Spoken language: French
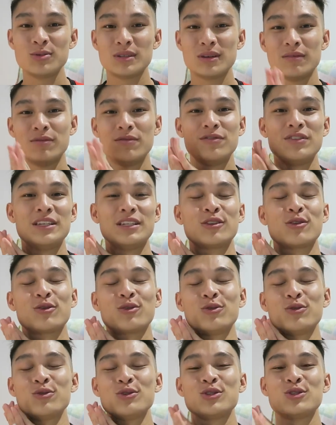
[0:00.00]
Ça me fait
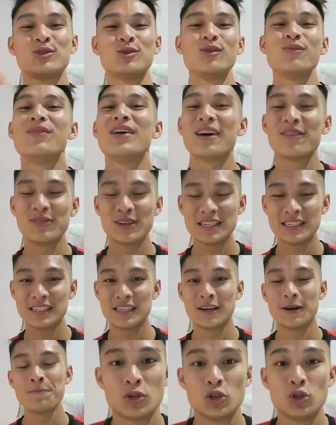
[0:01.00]
trop super
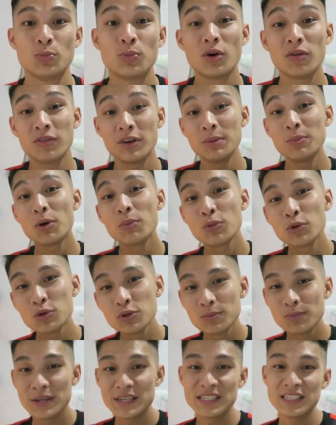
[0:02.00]
plaisir. Je prends vraiment beaucoup
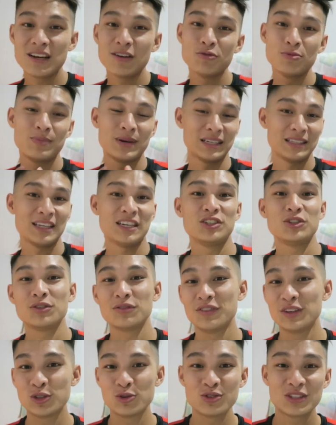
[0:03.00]
de plaisir à vous partager en
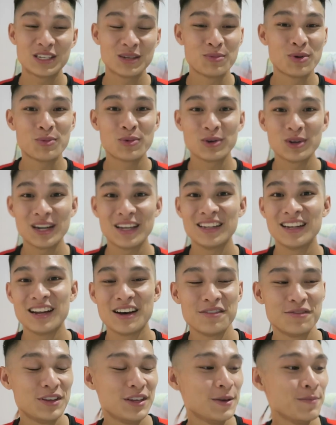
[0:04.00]
fait tous ces moments-là de
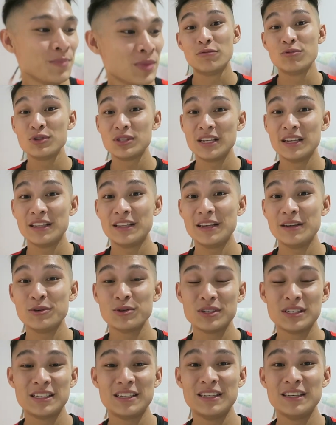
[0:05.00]
la vie et vous aider
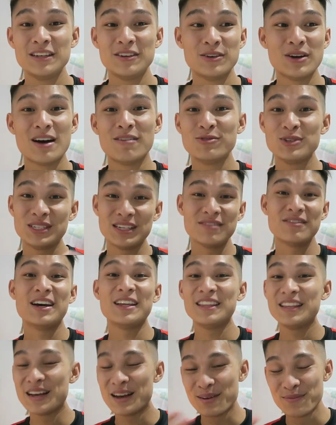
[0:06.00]
aussi euh, à vous
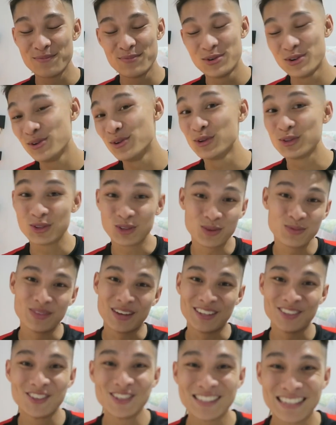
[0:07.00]
évader un peu le temps
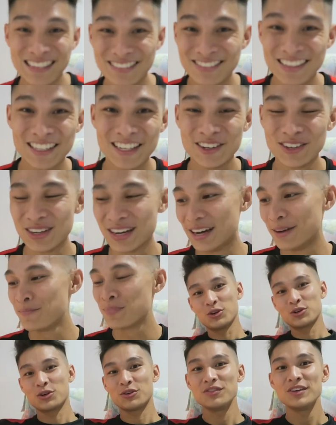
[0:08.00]
bah, de cette vidéo-là.
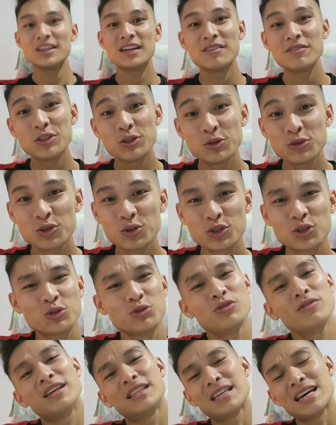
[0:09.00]
Donc en fait, la vidéo
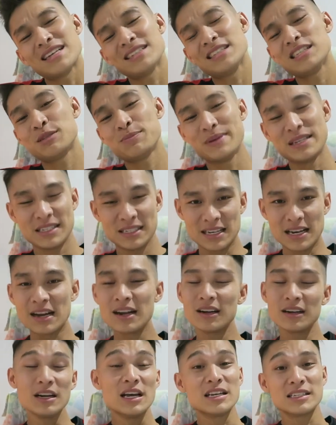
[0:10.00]
d'aujourd'hui va être assez spéciale.